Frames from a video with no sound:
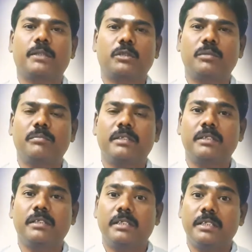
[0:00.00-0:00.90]
பத்தொன்பது
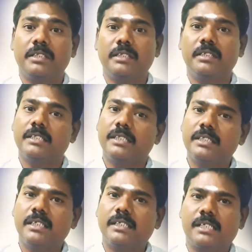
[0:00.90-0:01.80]
இன்று
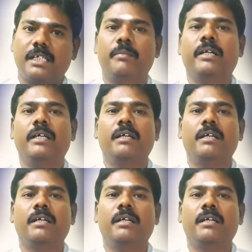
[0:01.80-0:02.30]
திங்கட்கிழமை